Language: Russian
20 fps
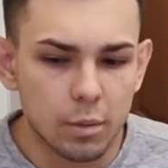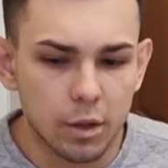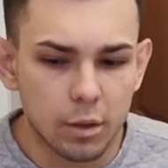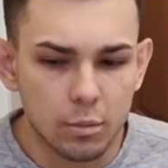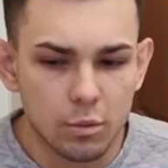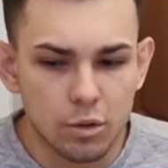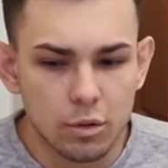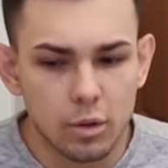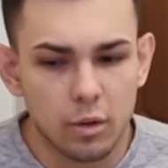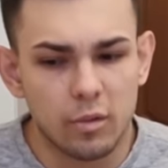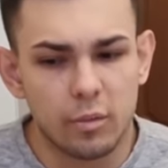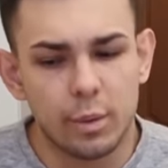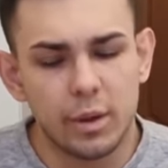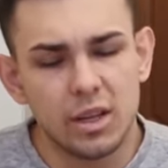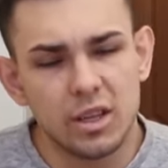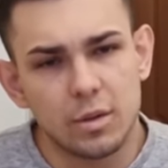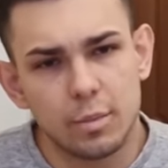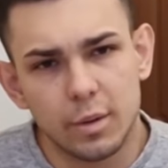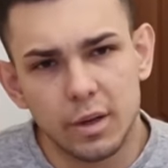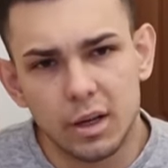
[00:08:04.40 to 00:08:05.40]
потому что я в
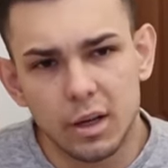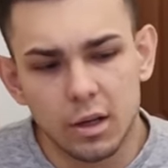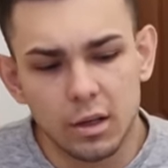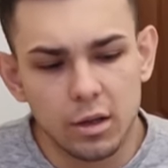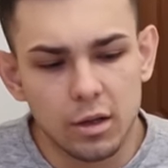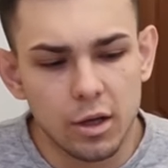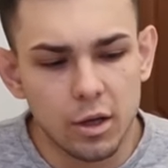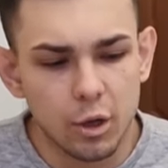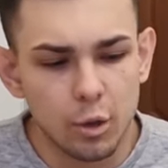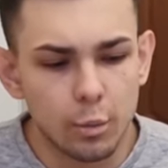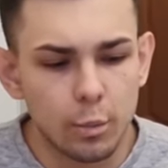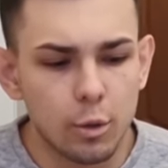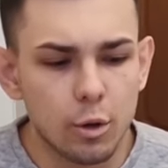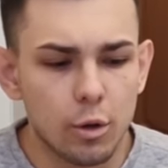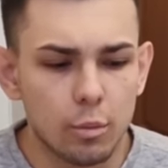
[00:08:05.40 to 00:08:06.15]
принципе глины не люблю.